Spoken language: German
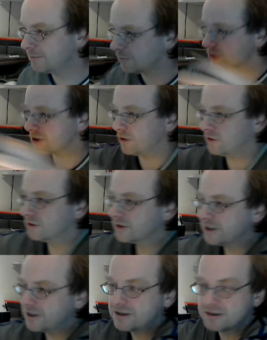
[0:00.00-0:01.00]
muss auch
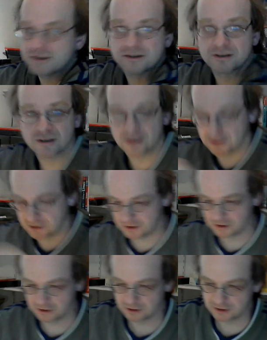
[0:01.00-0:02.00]
nicht.
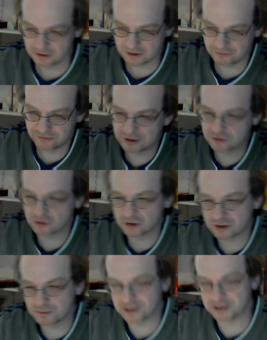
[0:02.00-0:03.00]
Wir
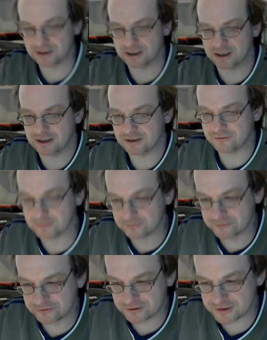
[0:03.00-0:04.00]
gucken mal nach.
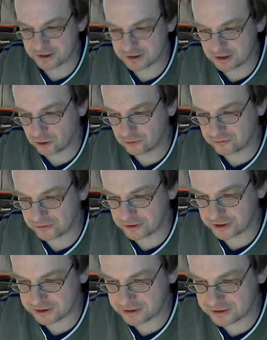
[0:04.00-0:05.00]
15.
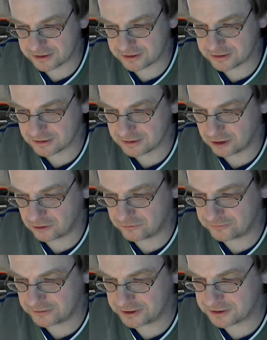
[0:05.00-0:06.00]
Lauflicht.
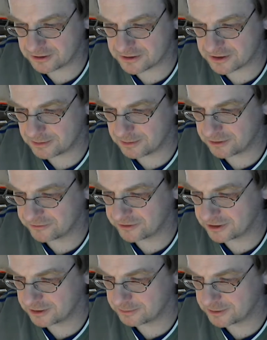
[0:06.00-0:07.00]
Lauflichter sind immer
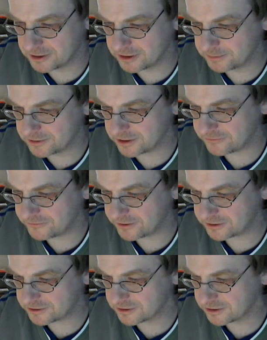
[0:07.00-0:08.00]
wieder beliebte
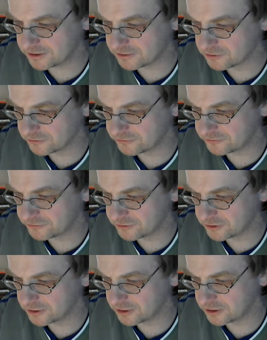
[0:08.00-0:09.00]
Effekte, nicht nur
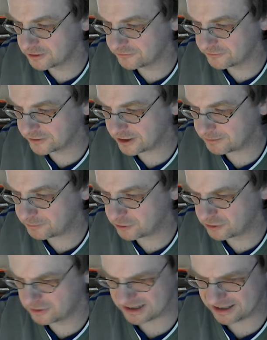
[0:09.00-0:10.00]
für
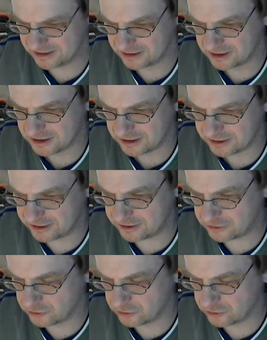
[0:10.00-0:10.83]
Werbung, äh, nicht